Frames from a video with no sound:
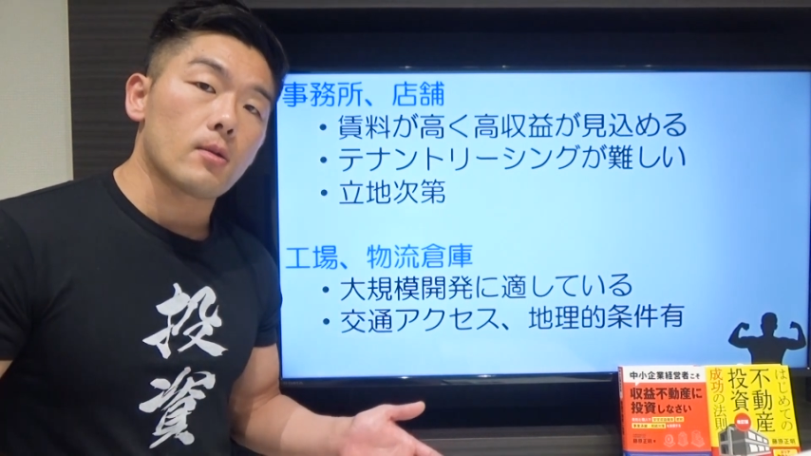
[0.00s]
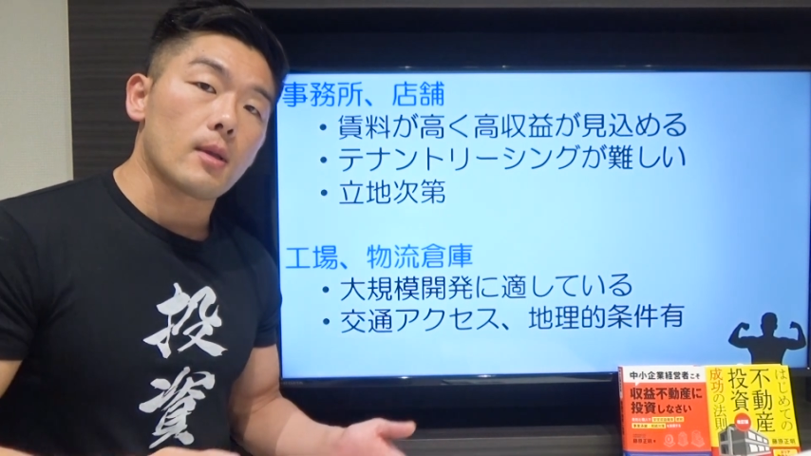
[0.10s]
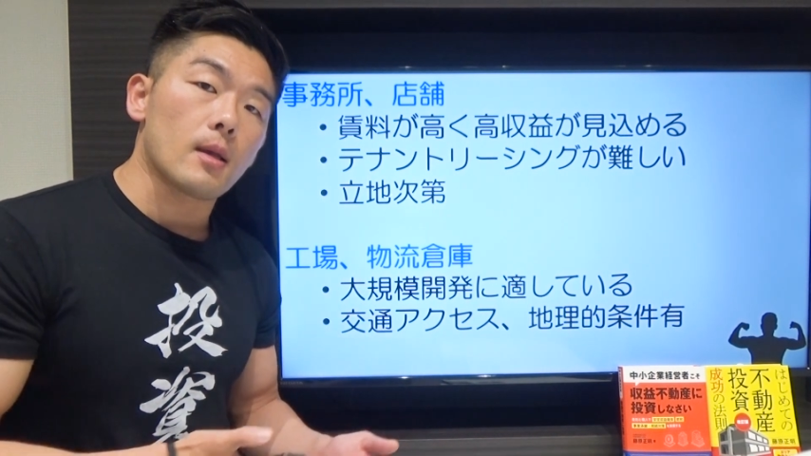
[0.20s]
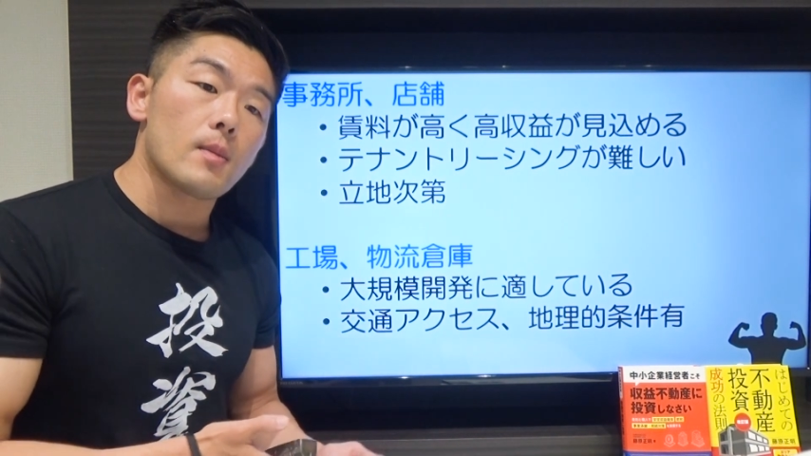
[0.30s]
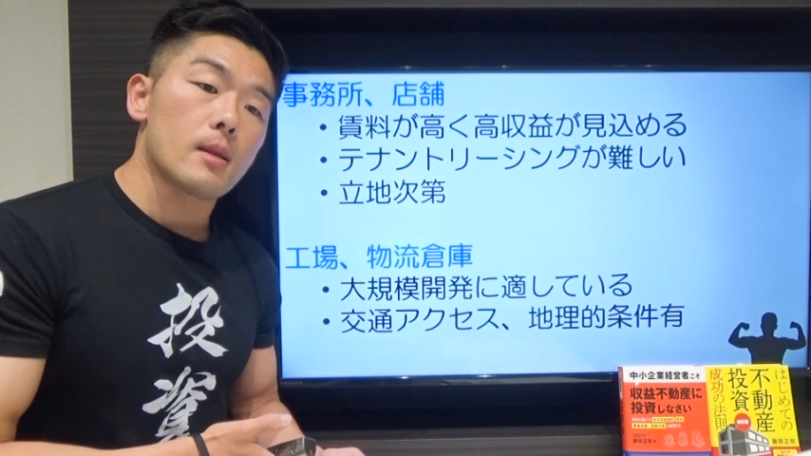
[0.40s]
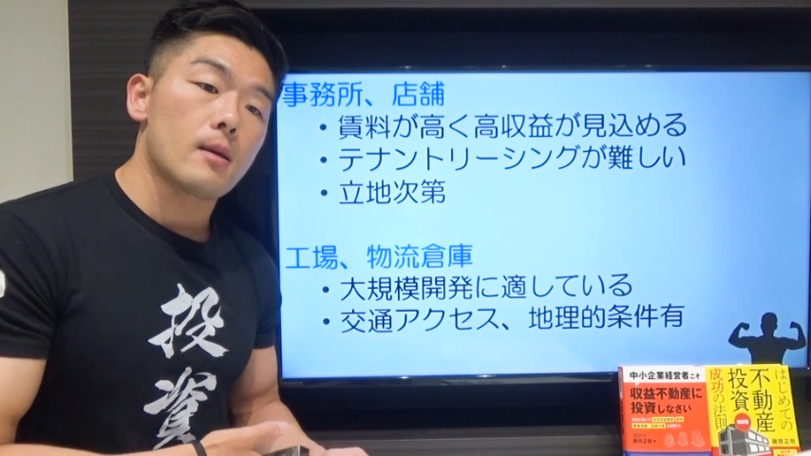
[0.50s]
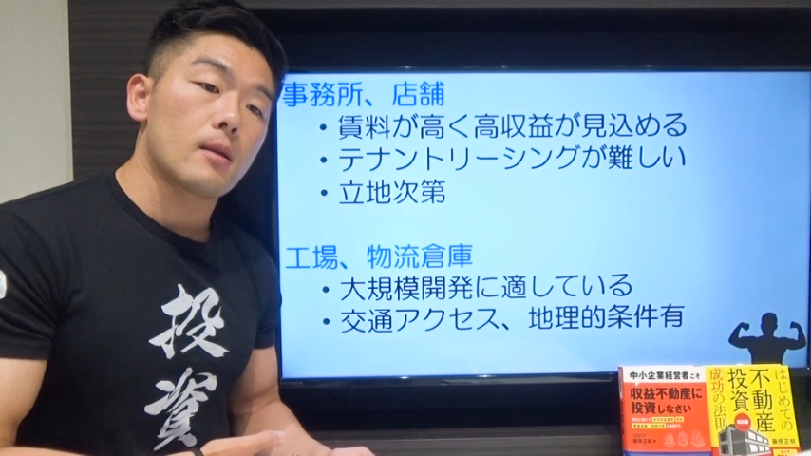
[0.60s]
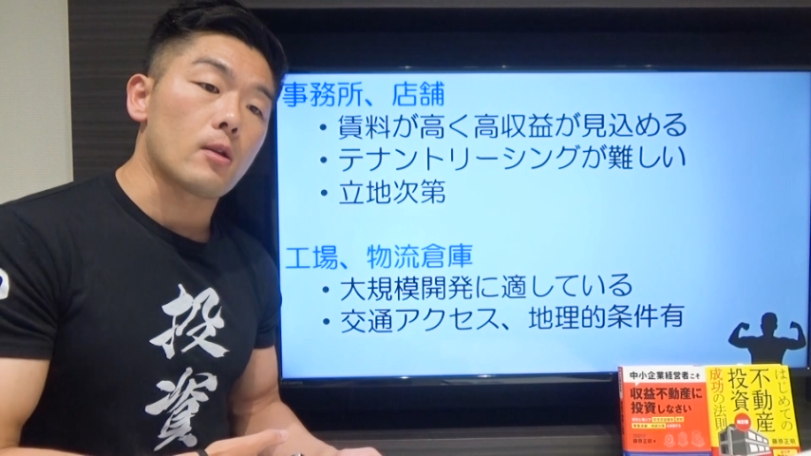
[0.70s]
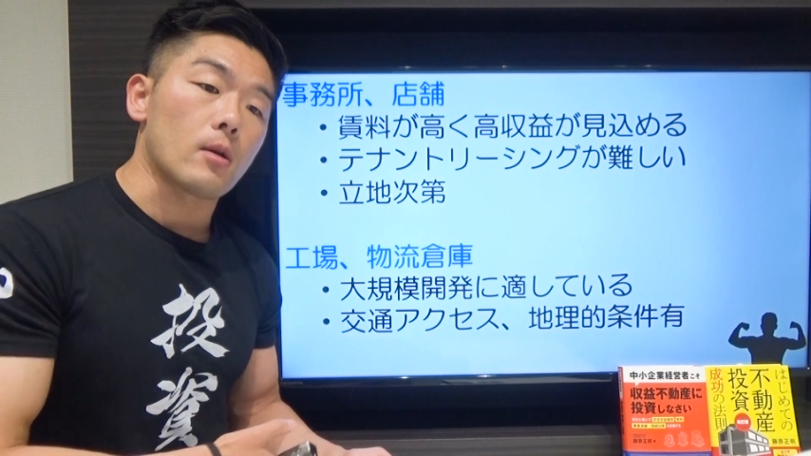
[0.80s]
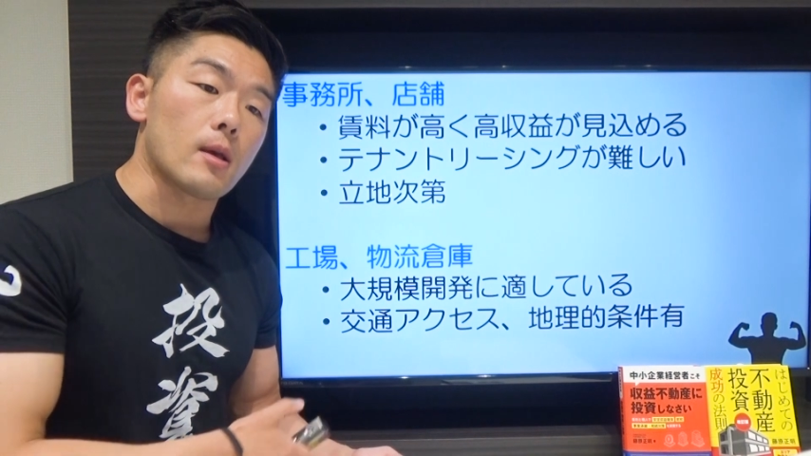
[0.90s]
いとできま
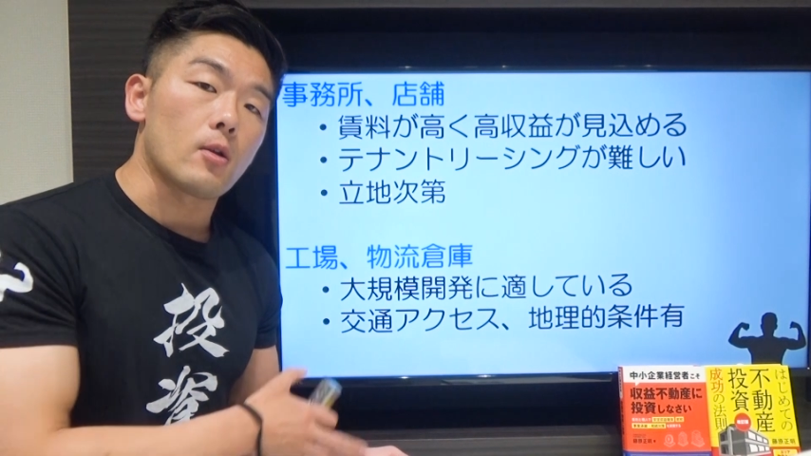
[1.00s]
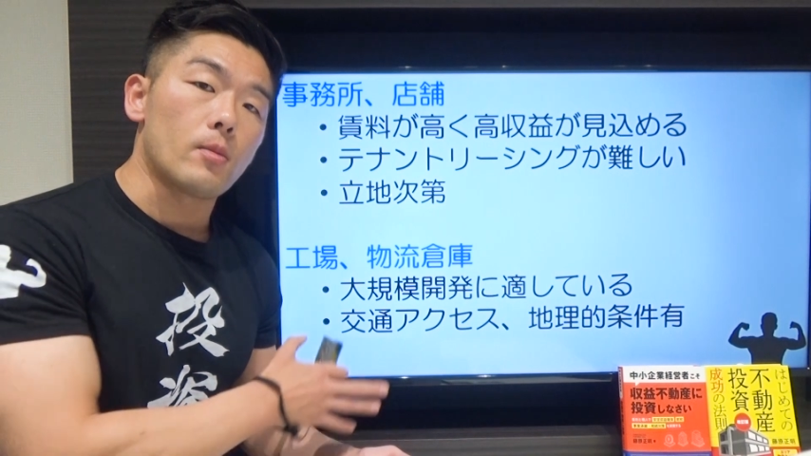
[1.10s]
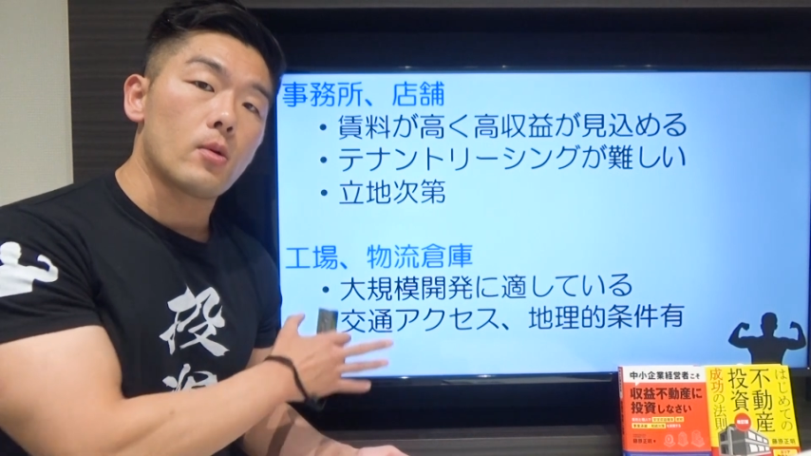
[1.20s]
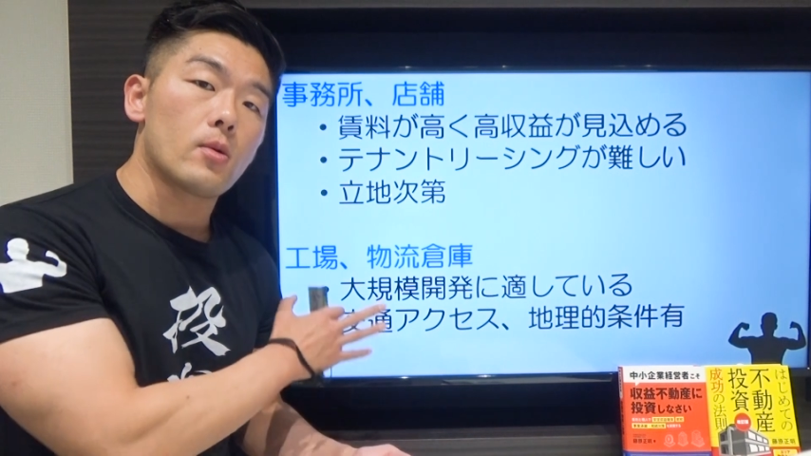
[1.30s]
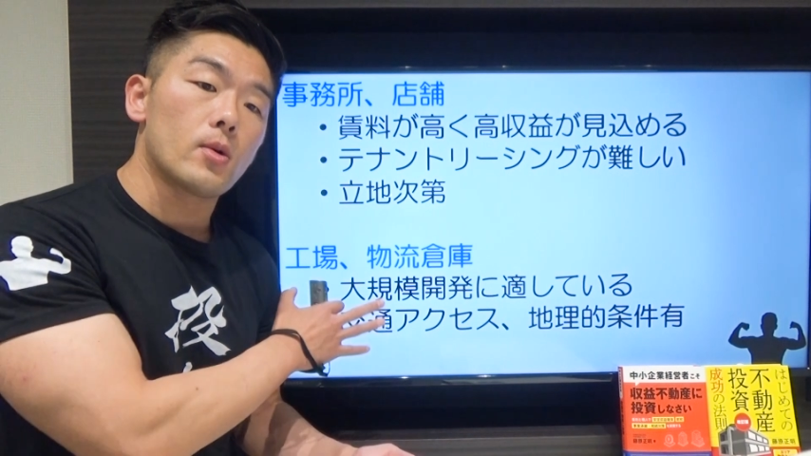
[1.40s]
せんけども、